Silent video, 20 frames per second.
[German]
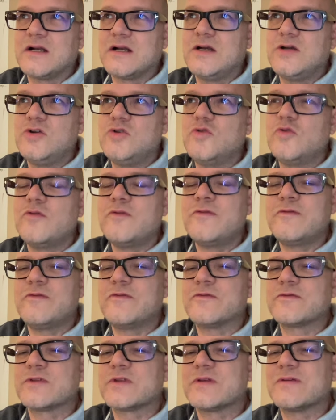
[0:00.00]

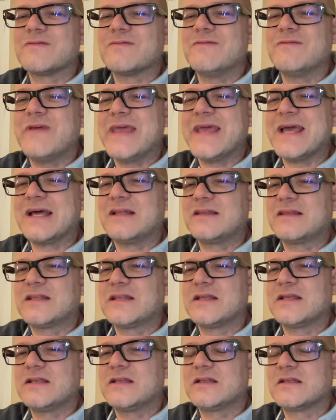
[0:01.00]
Luft während
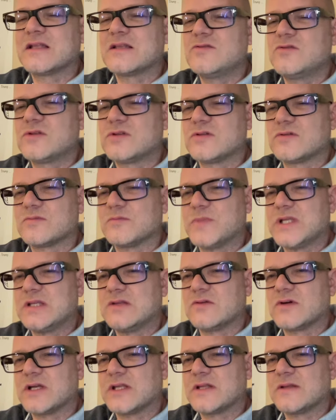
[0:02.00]
den
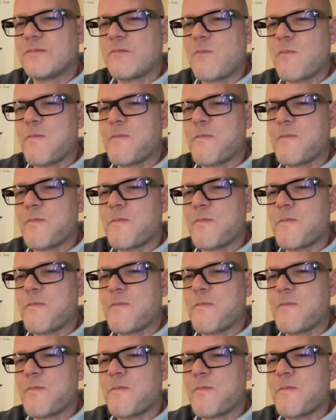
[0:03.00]
Naturtonbindungen.